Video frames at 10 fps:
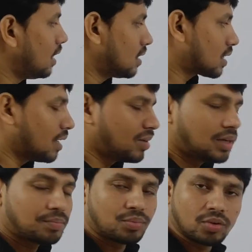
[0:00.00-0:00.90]
इसका
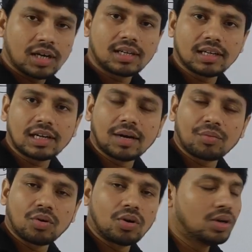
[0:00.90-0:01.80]
मैंने पूरा ट्रिक
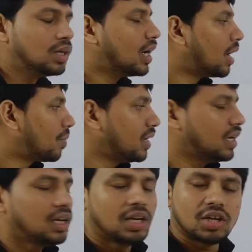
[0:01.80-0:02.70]
आपको अपने
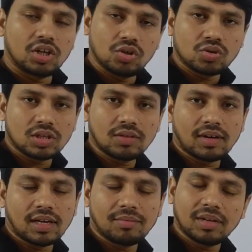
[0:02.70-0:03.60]
रिड्यूसिंग
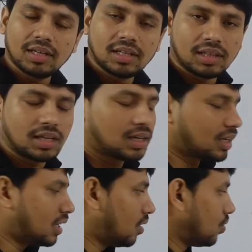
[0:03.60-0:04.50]
वाले में दे
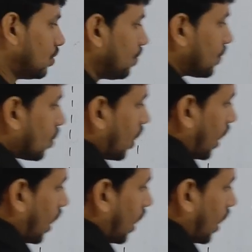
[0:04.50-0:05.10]
रखा हूँ तो